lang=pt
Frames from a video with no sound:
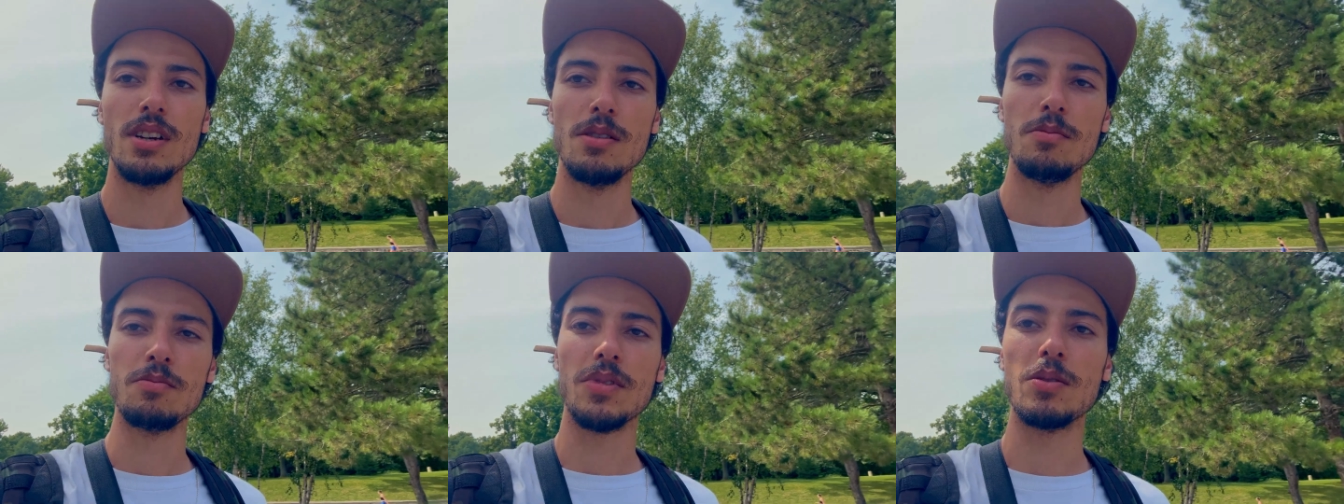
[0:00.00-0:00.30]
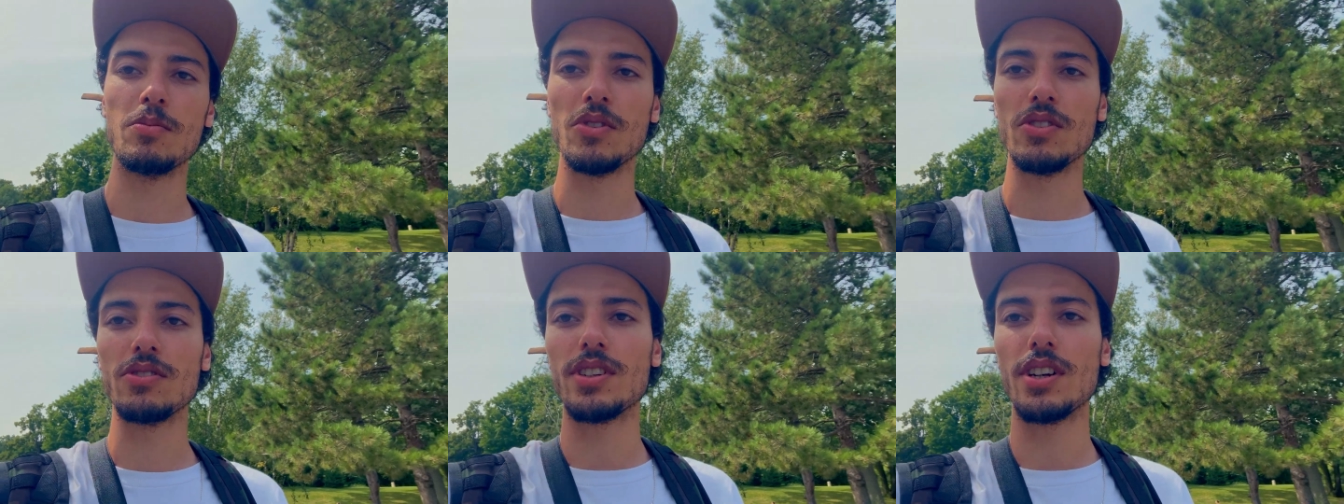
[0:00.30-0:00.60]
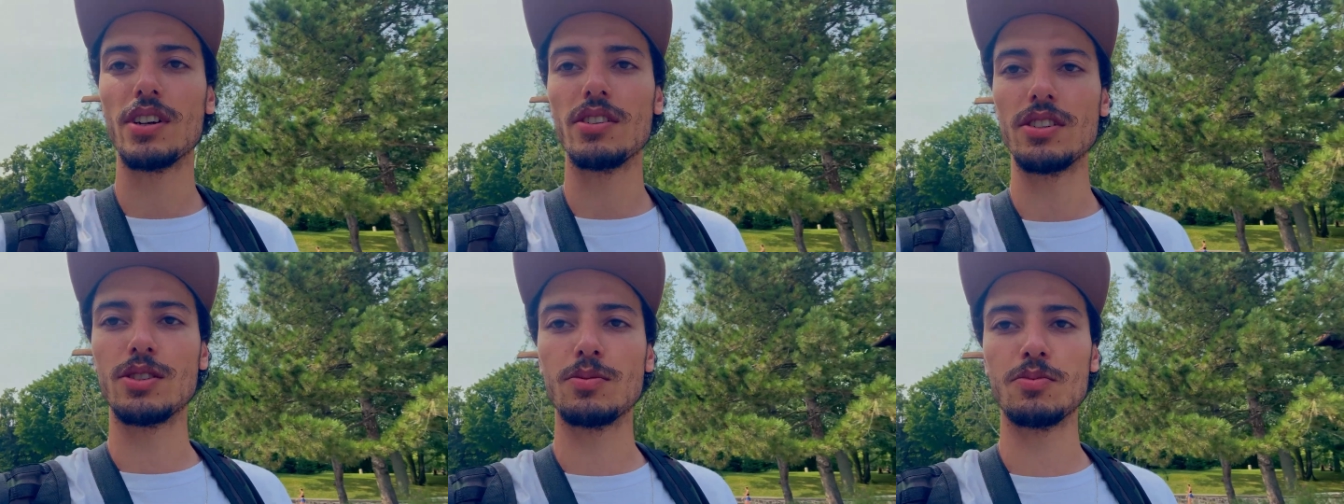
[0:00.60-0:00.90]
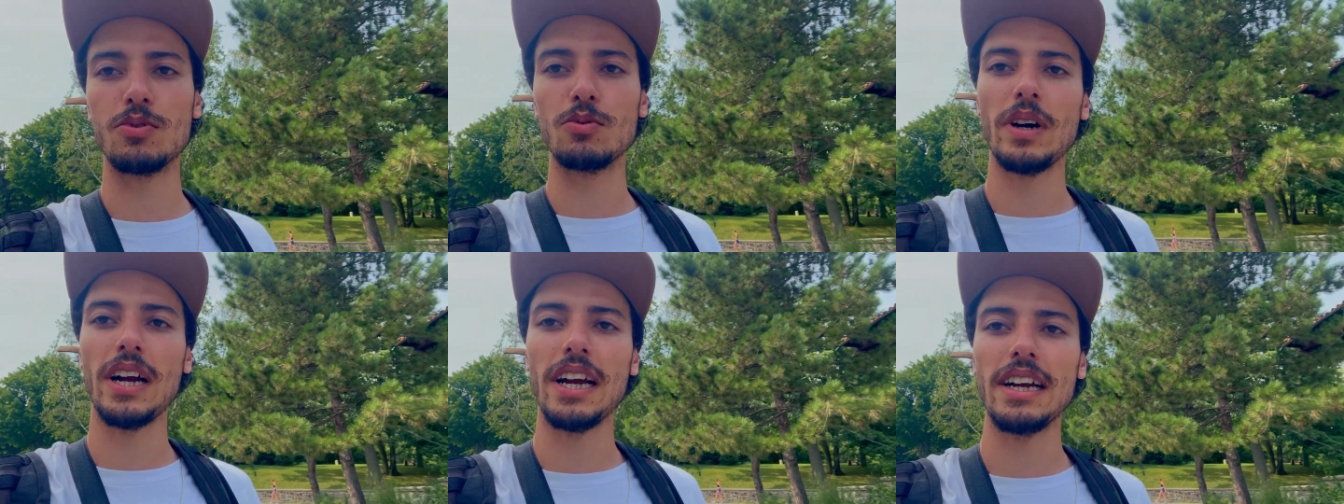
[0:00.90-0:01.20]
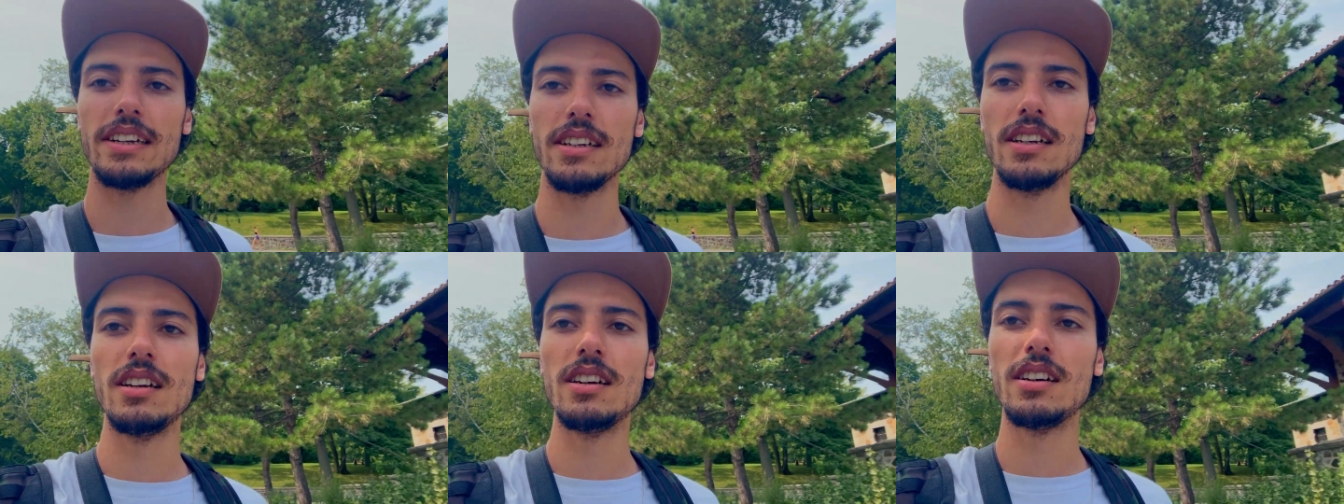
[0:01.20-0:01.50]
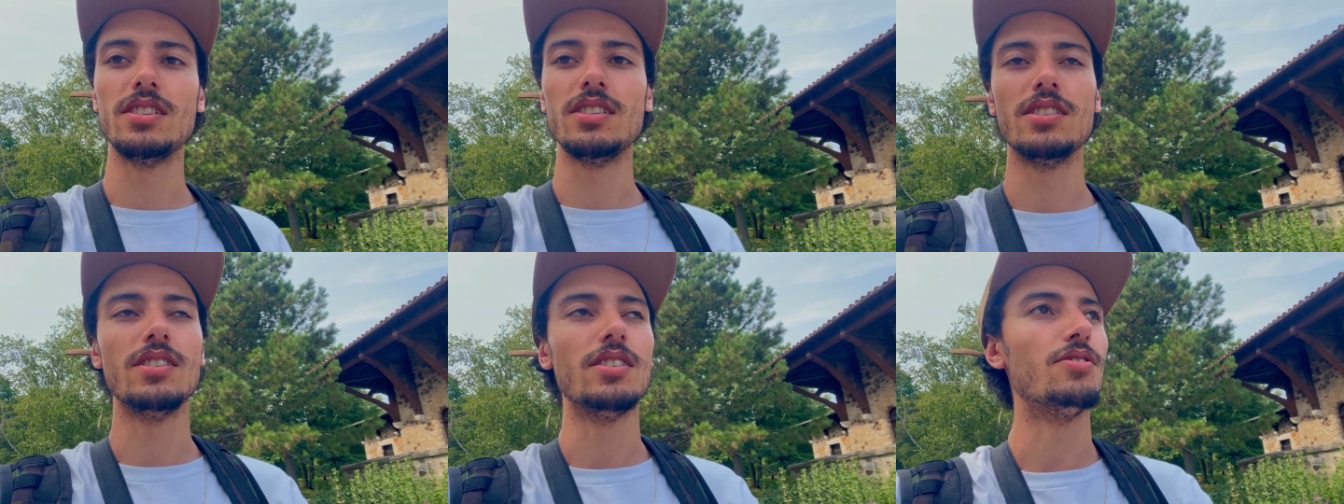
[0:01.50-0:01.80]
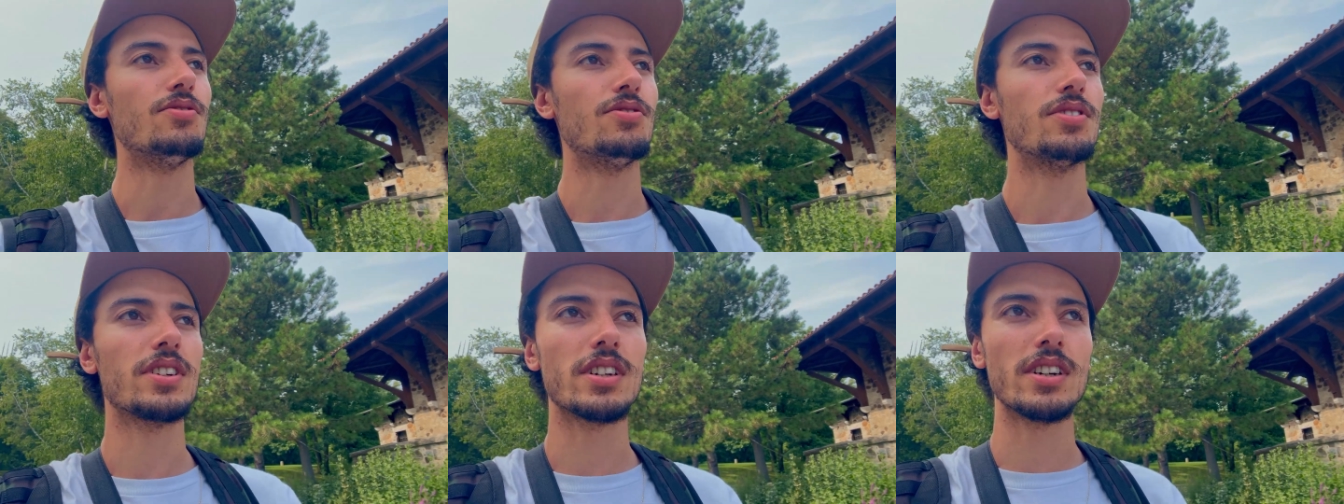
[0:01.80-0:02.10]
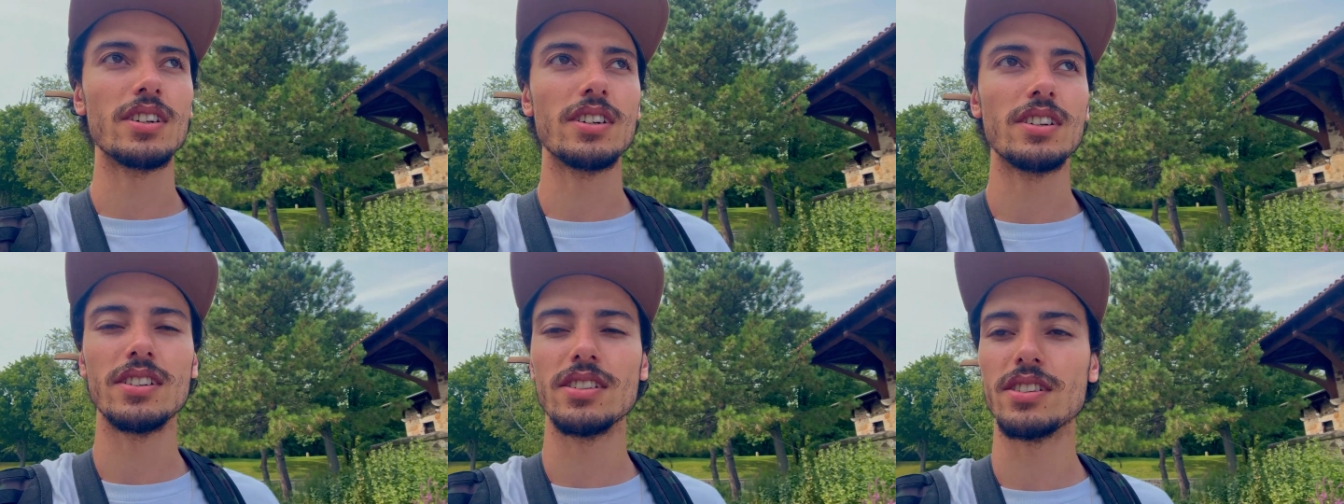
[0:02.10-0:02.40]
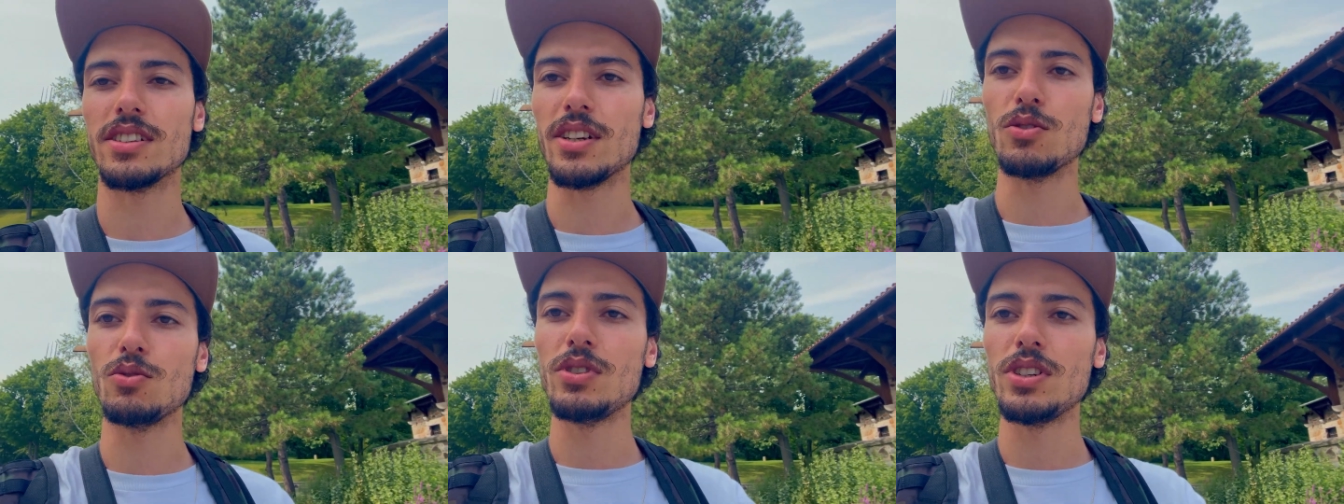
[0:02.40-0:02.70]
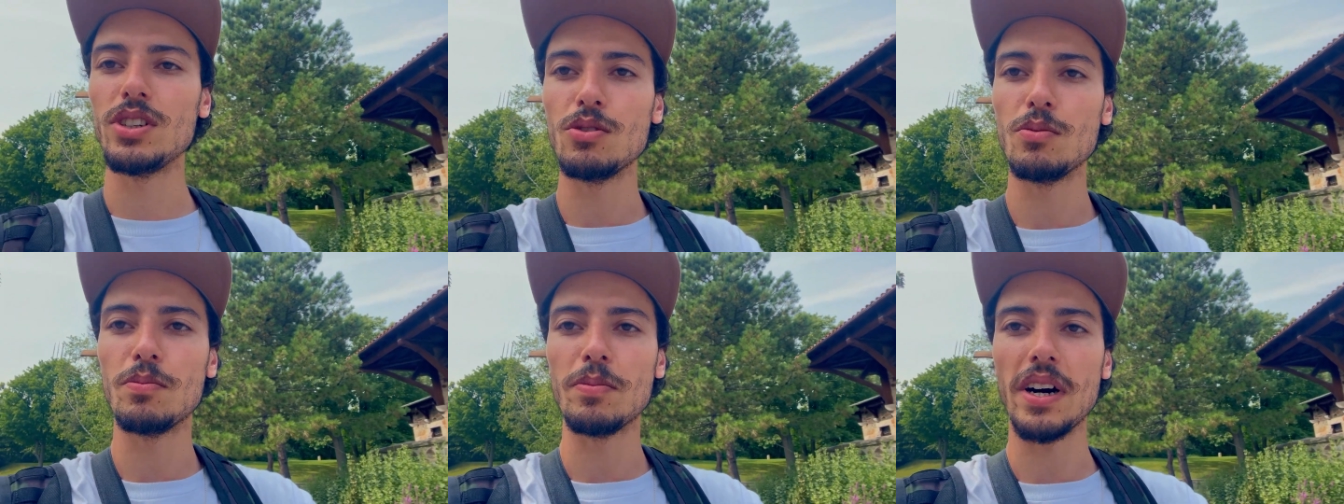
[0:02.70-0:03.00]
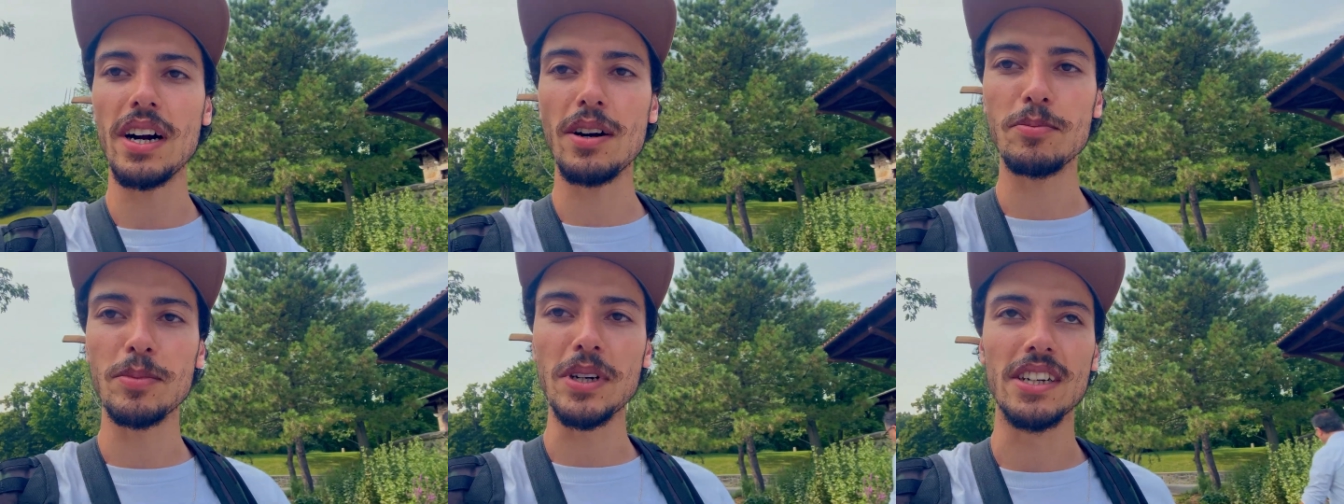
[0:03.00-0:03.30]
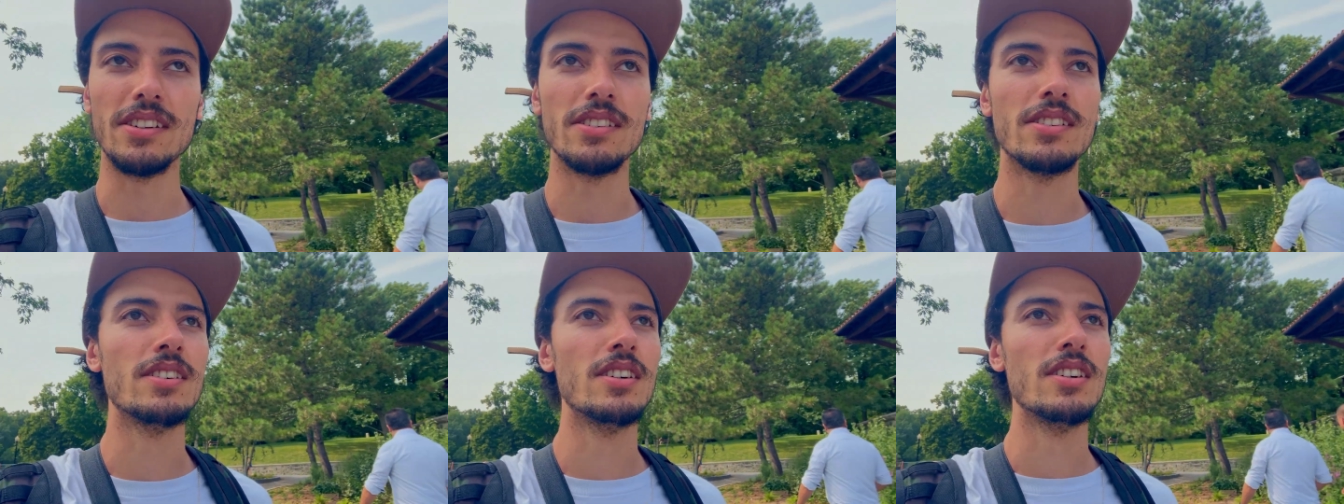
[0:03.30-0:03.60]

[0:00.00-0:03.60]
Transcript: porque Montreal é tipo uma ilha e fica e tem um rio par, mano.